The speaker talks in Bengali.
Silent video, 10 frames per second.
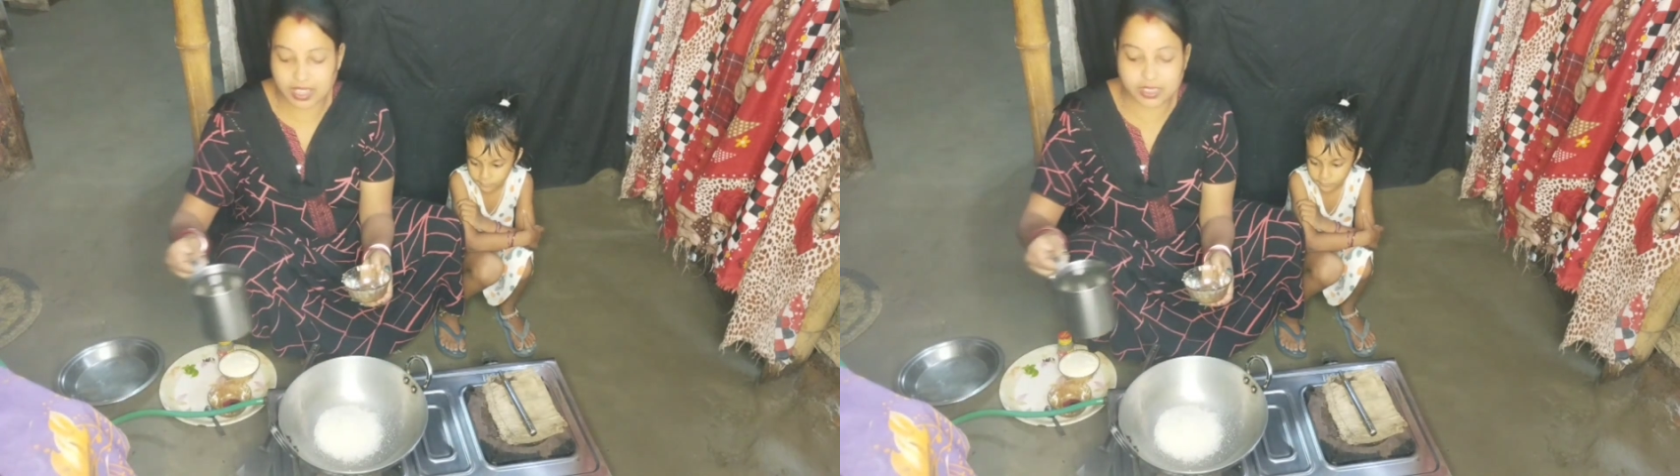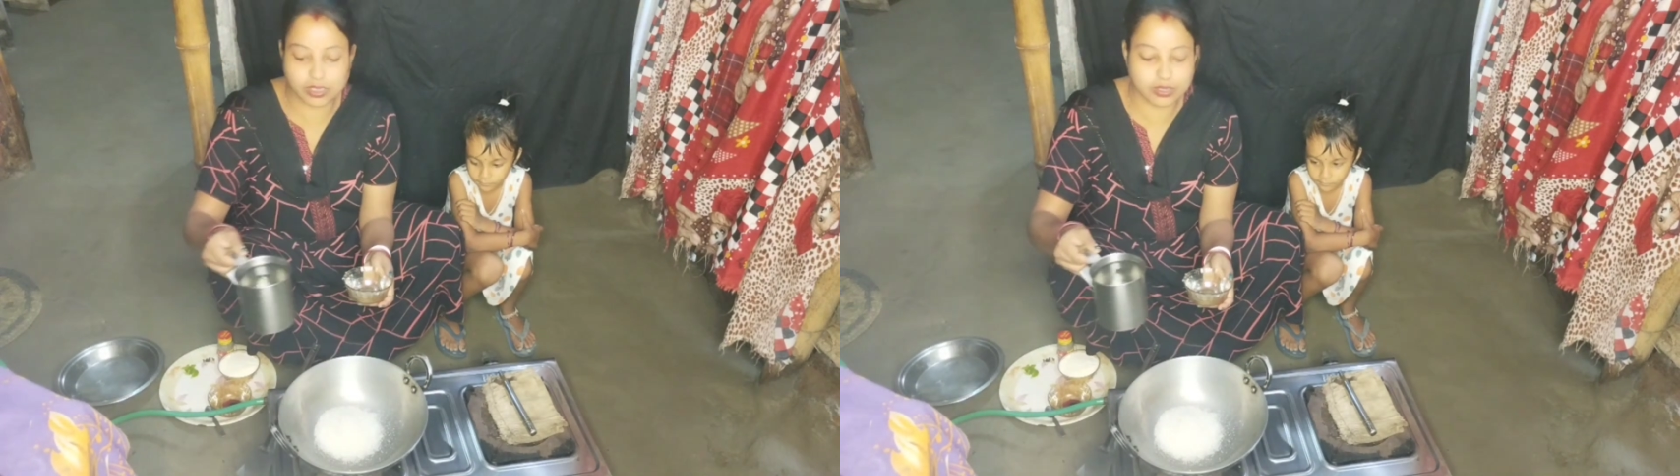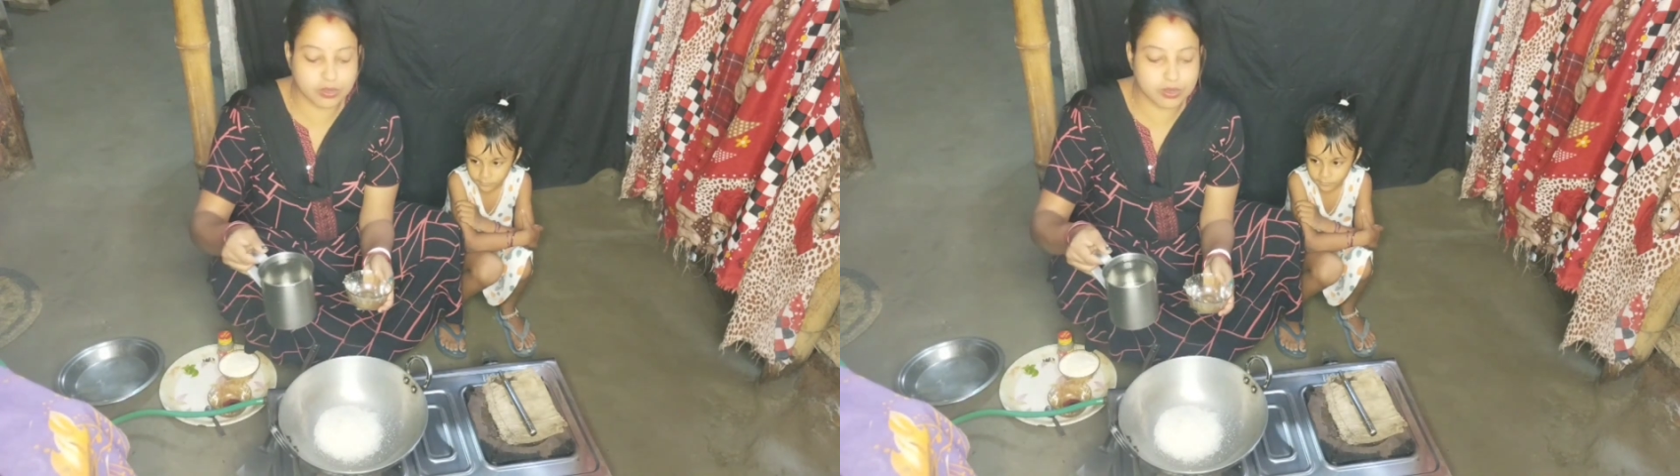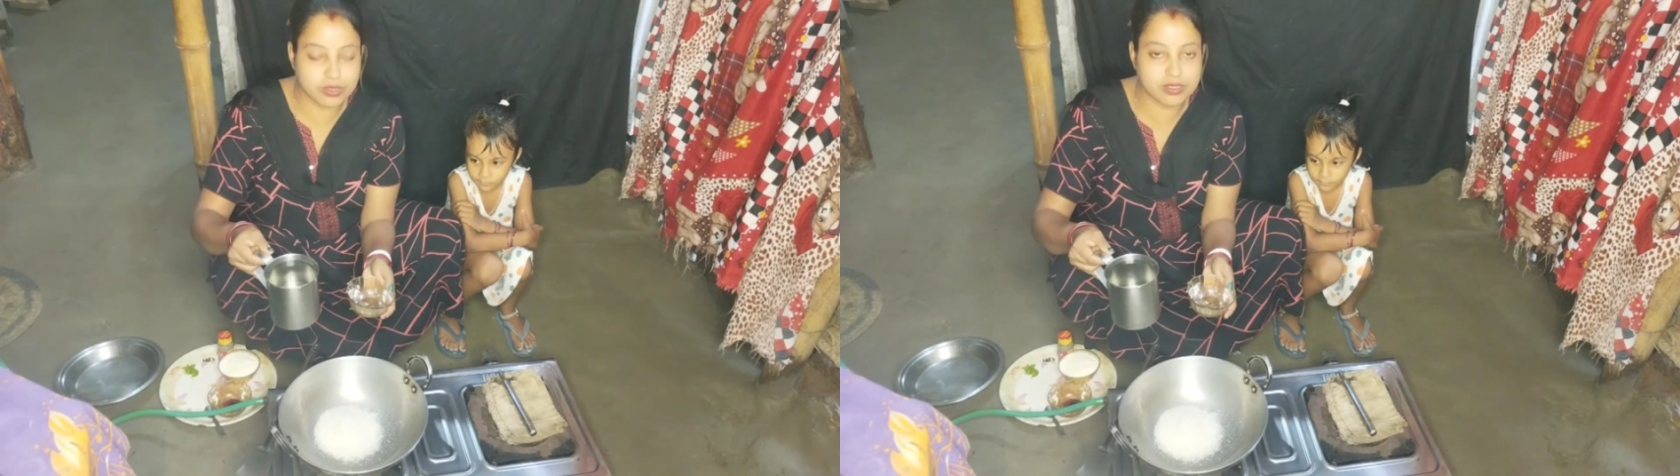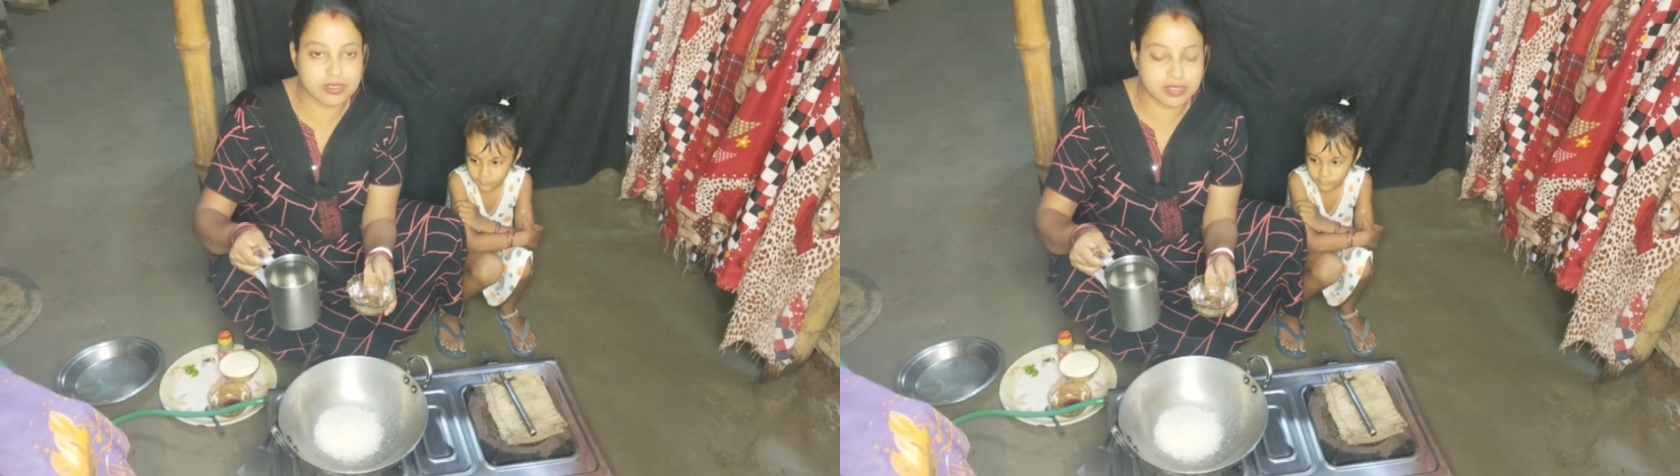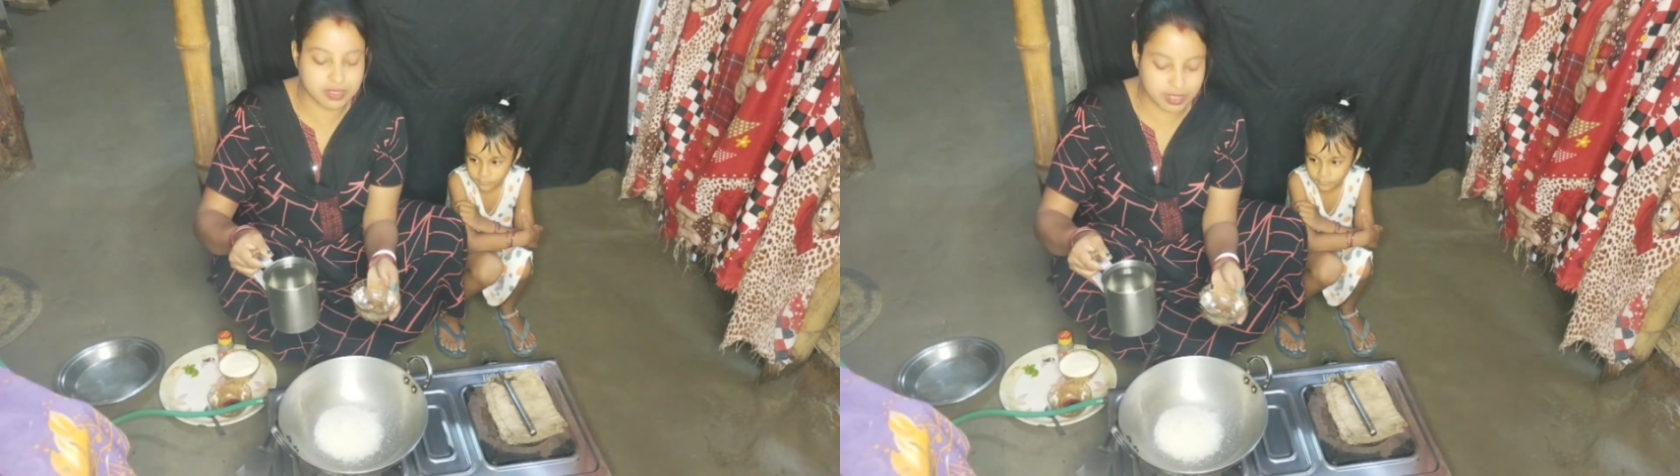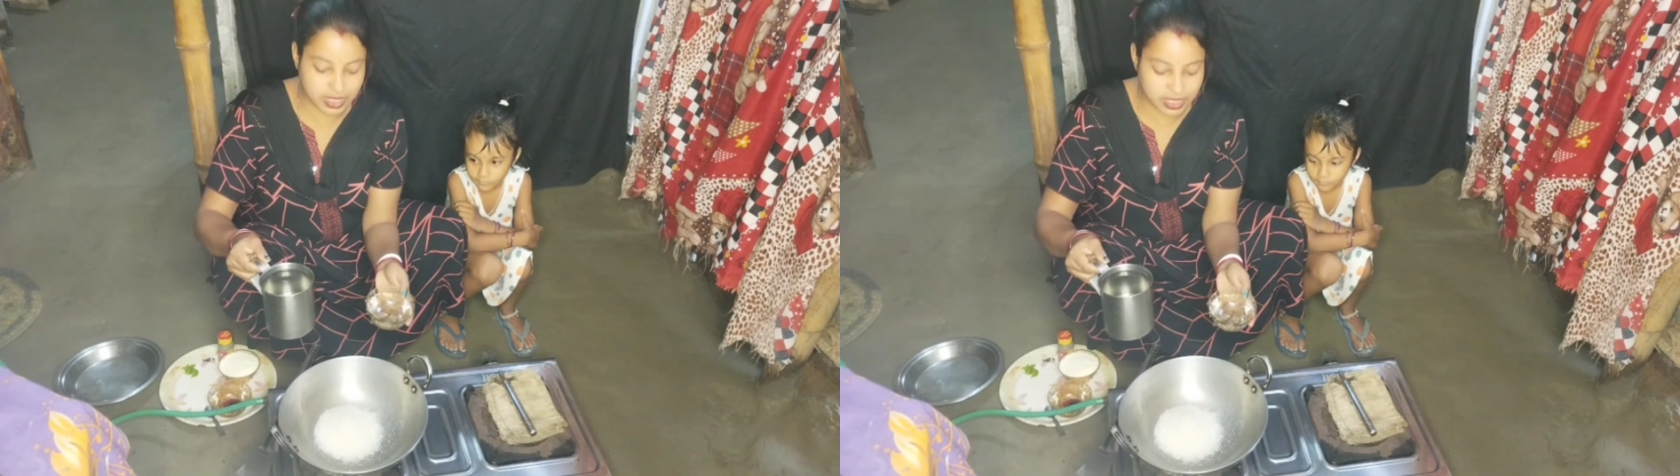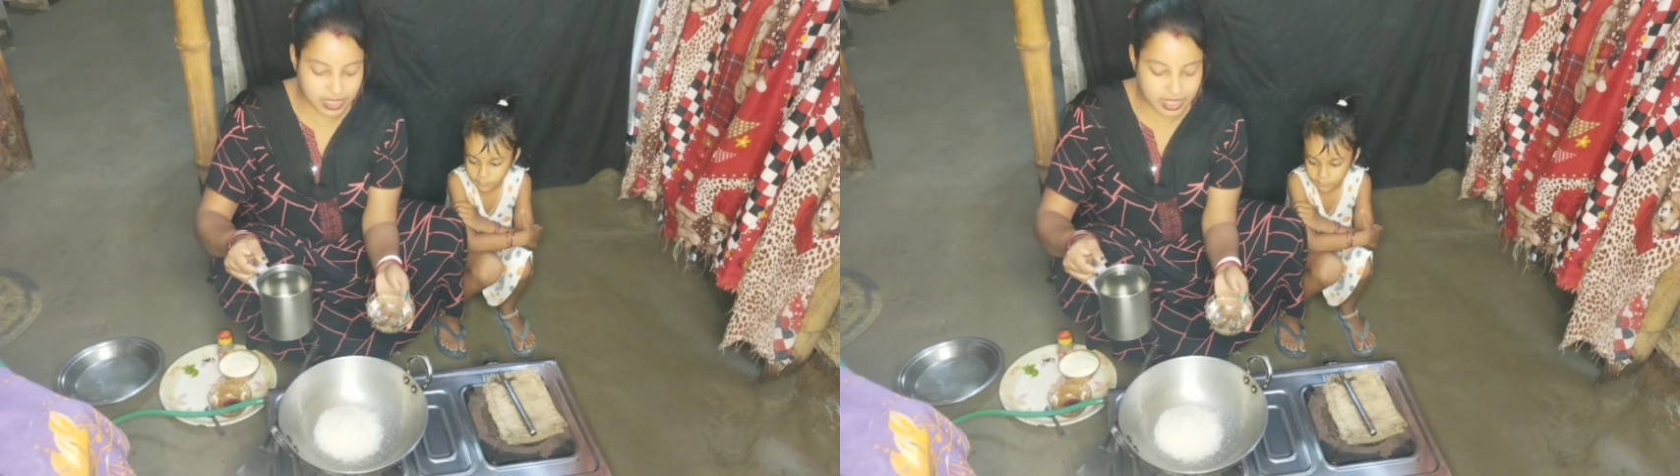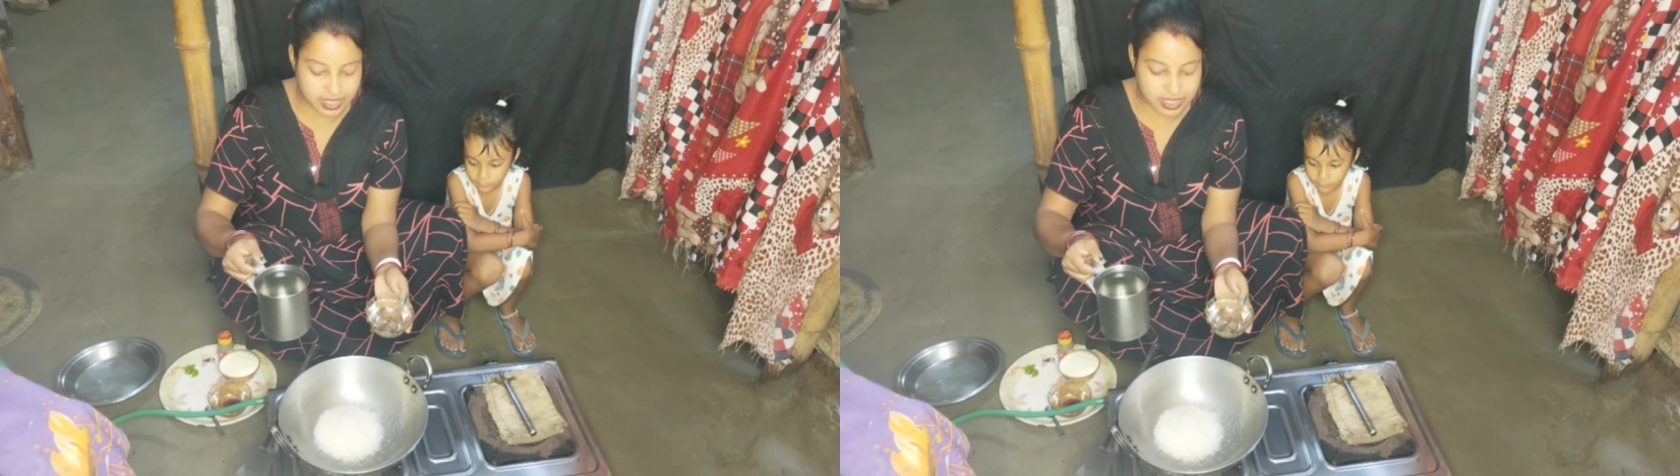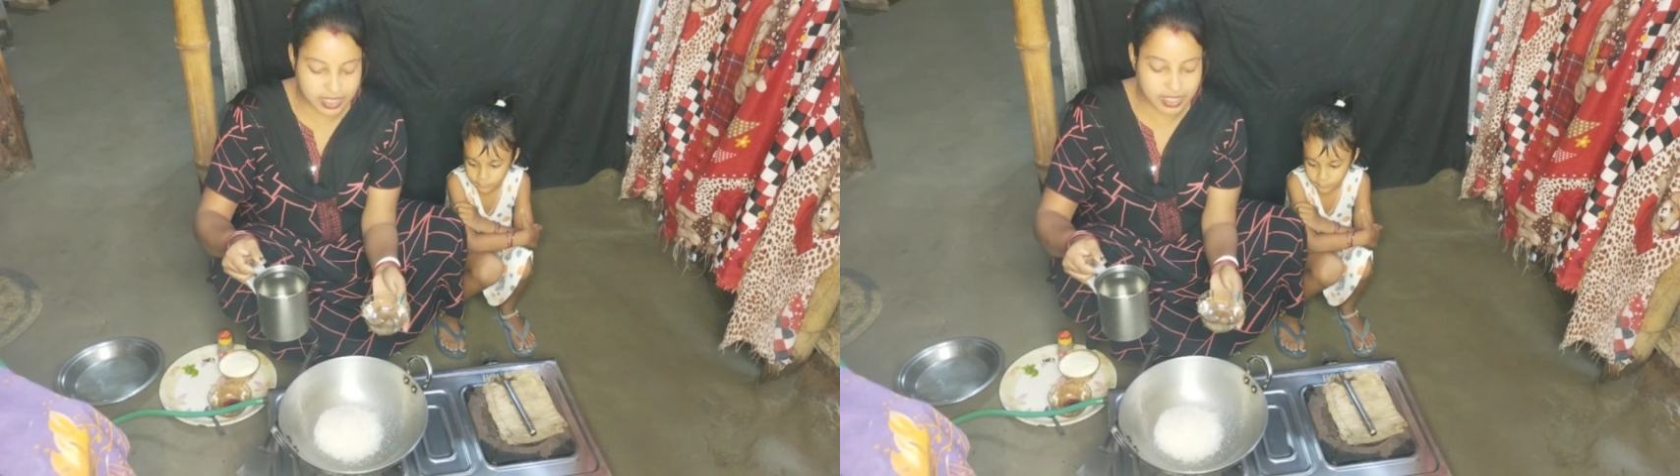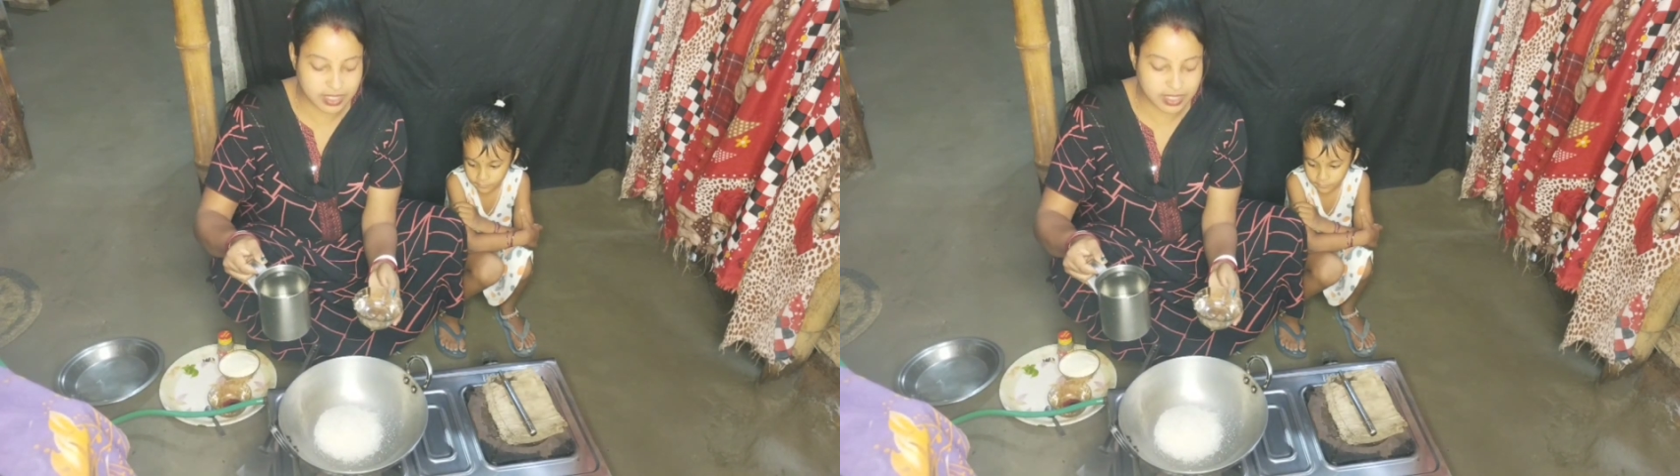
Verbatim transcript: আর যতটুকু চিনি দিয়েছি